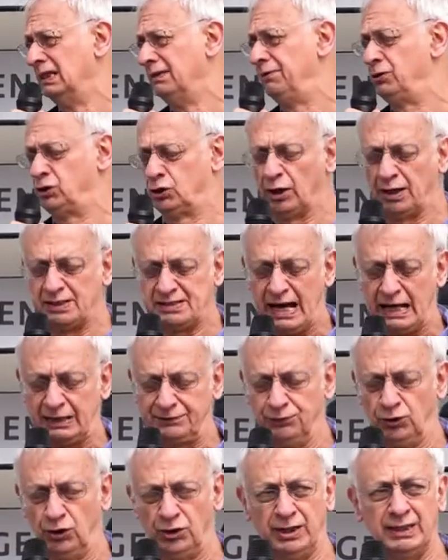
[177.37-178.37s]
wie schon gesagt
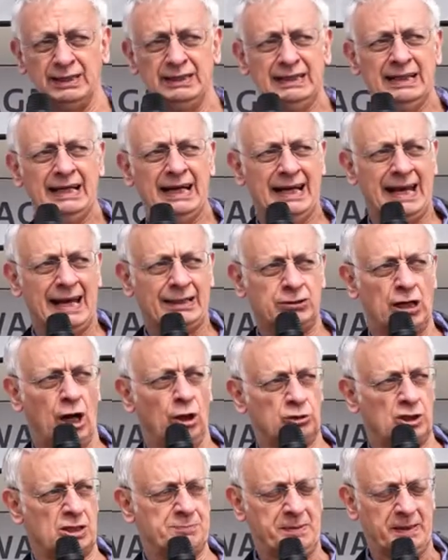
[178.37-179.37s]
wurde,
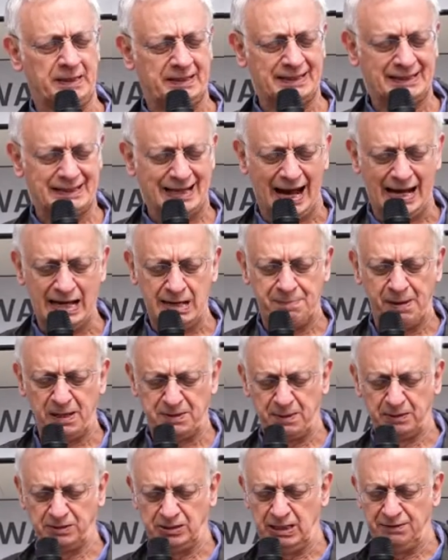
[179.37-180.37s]
Elektroautos bieten keine
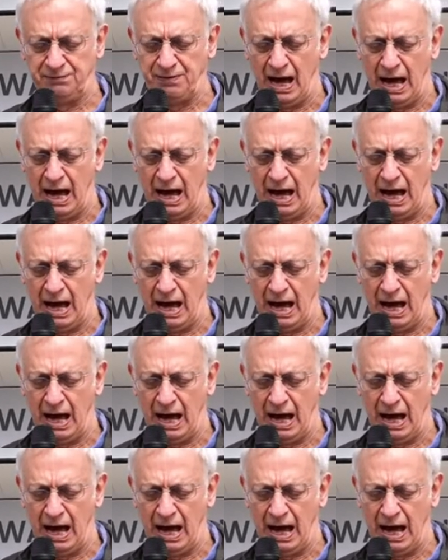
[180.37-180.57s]
Perspektive.